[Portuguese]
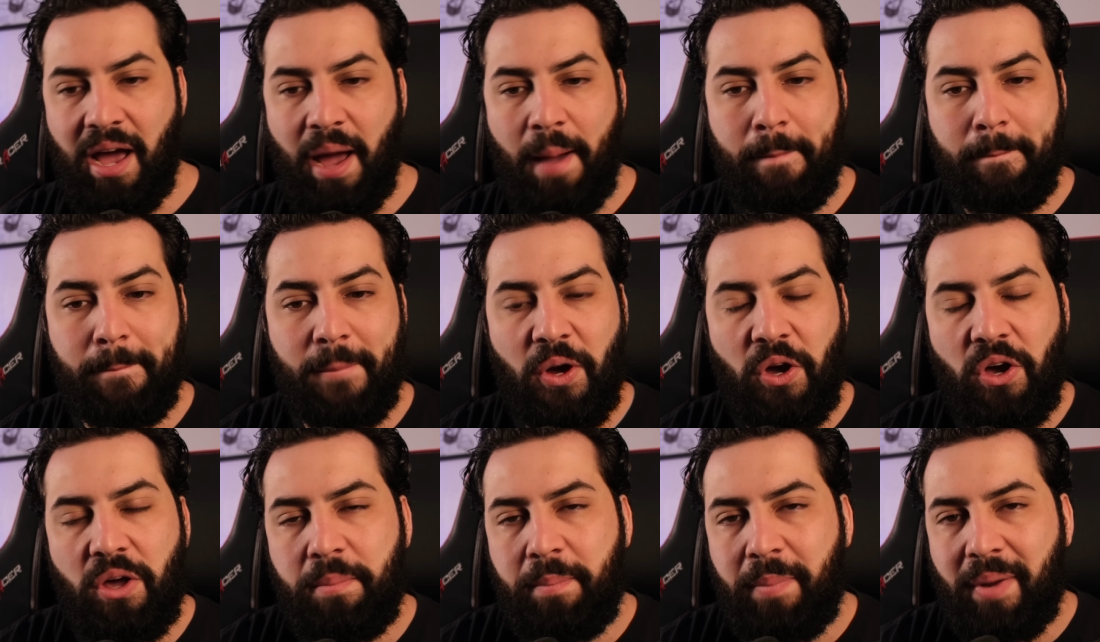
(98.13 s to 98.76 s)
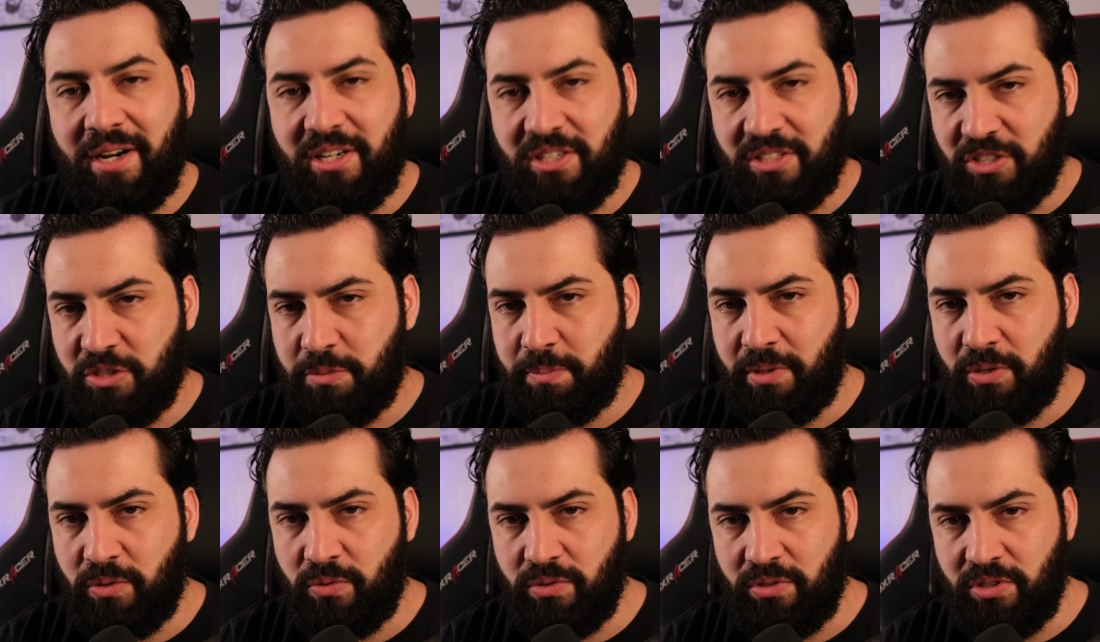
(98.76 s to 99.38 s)
A maior parte
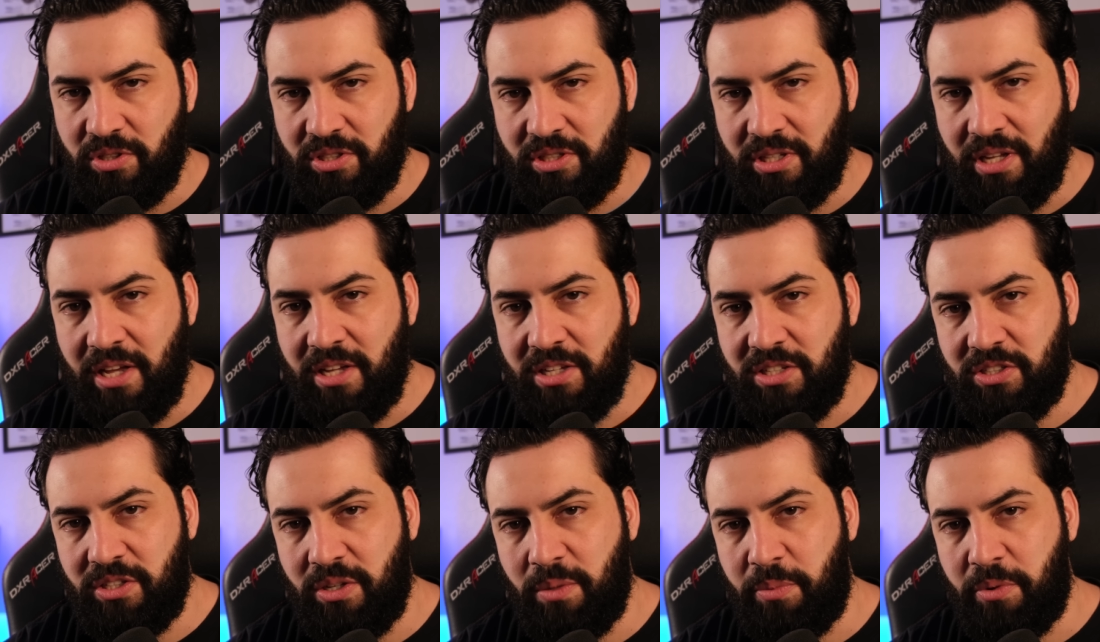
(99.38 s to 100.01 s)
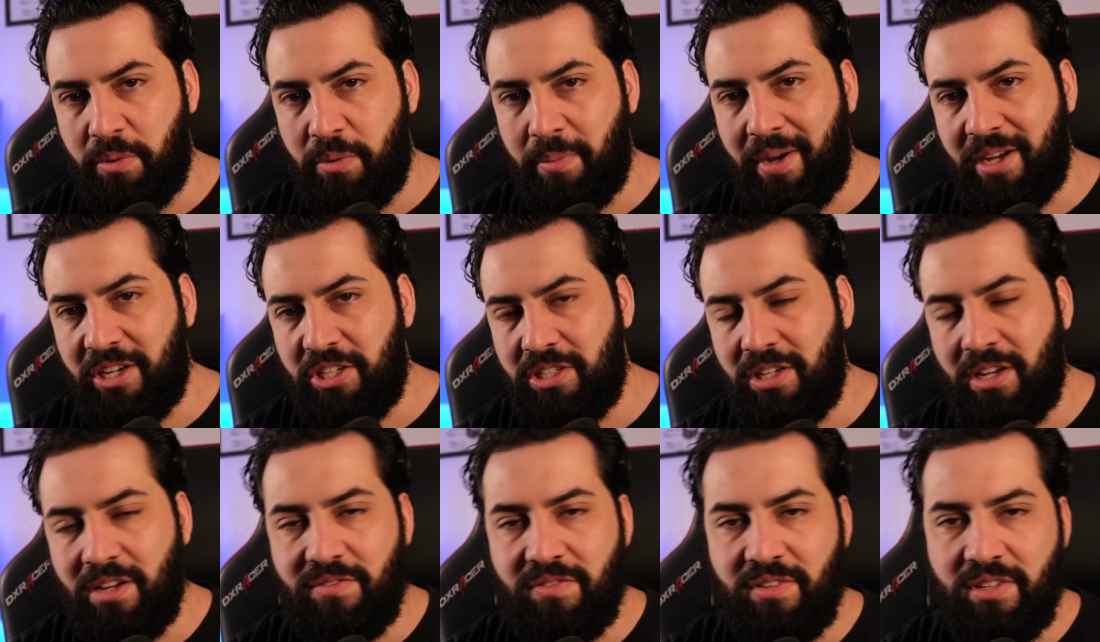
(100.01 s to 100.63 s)
das perguntas são para o
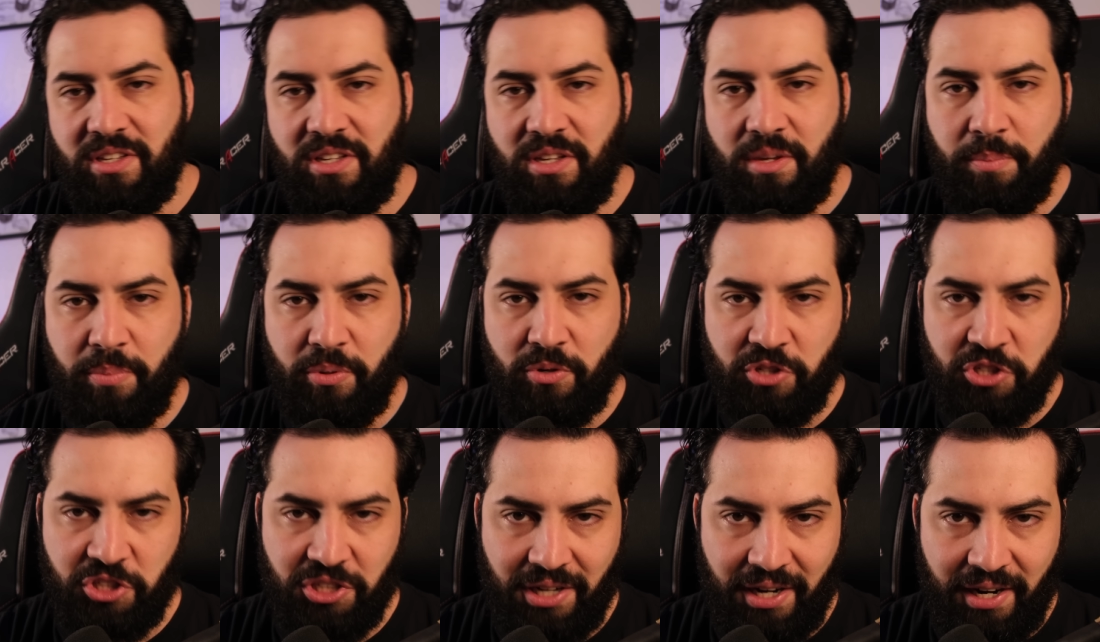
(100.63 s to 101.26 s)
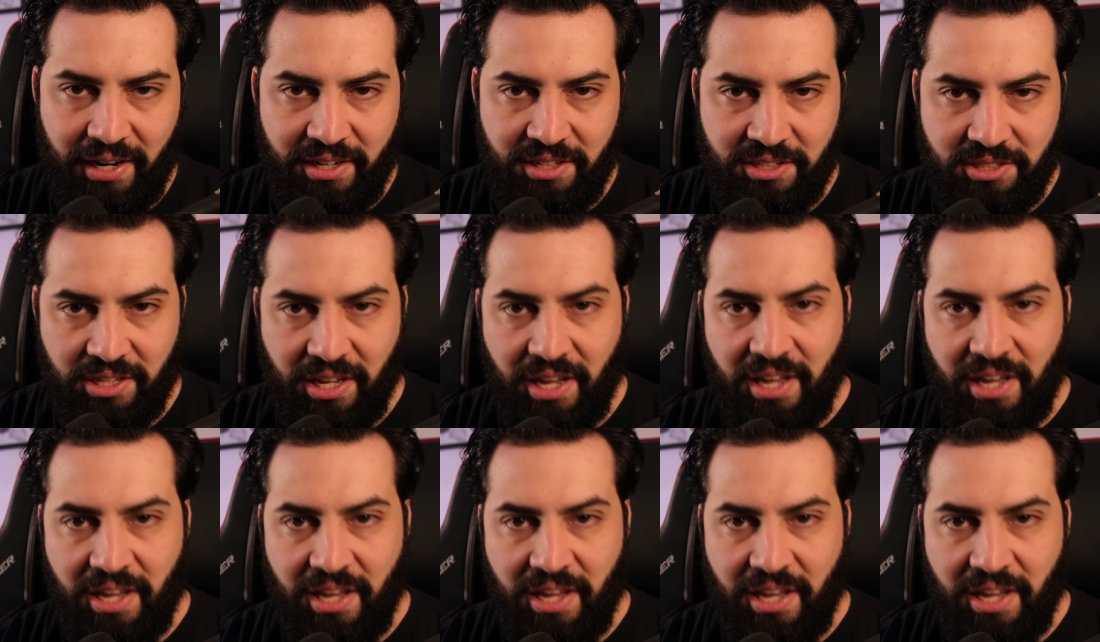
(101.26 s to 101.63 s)
Mahashev e para o Charles,